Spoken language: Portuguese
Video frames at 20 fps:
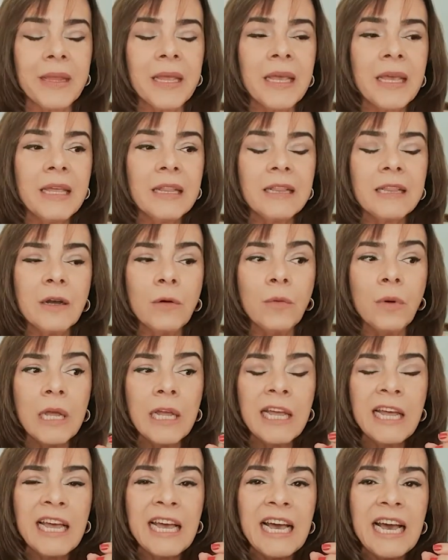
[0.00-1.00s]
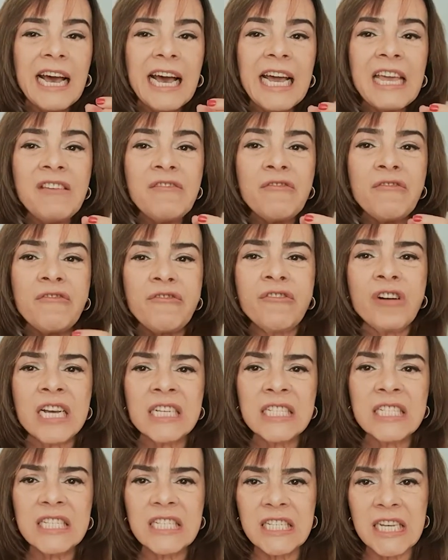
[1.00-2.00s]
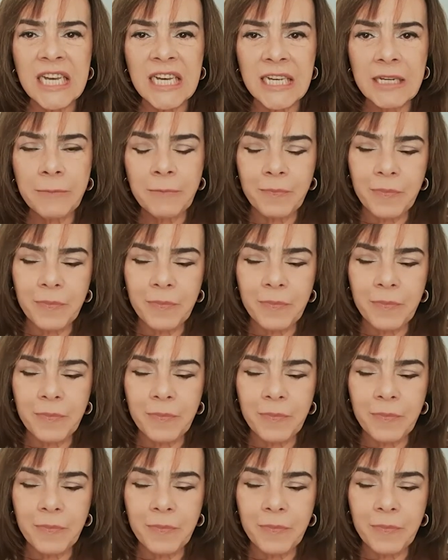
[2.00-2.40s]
Então, a infância